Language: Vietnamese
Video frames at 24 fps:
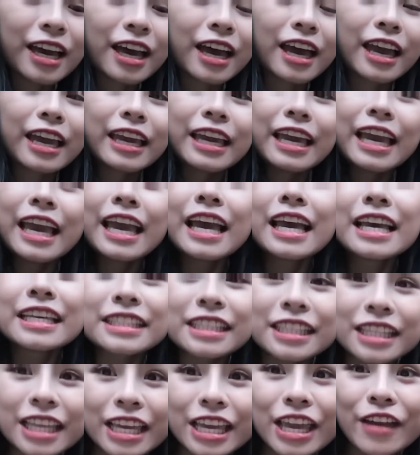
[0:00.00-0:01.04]
Đấy.
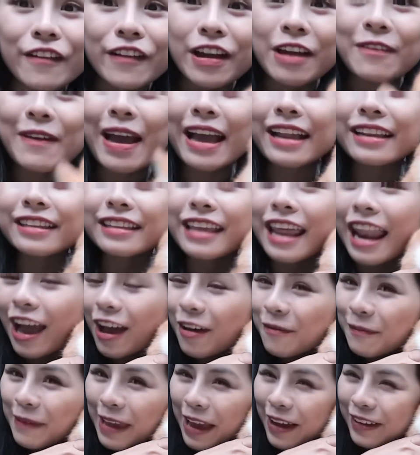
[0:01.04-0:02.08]
Xin giới thiệu với các bạn. Đây là
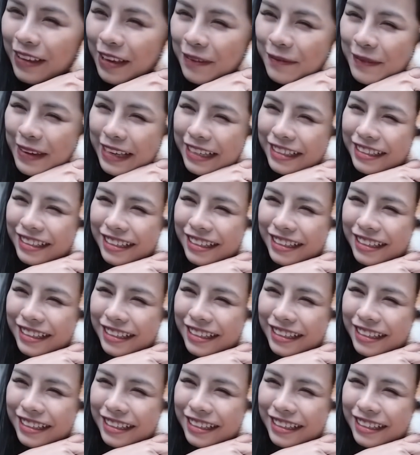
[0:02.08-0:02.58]
con mèo nhà mình.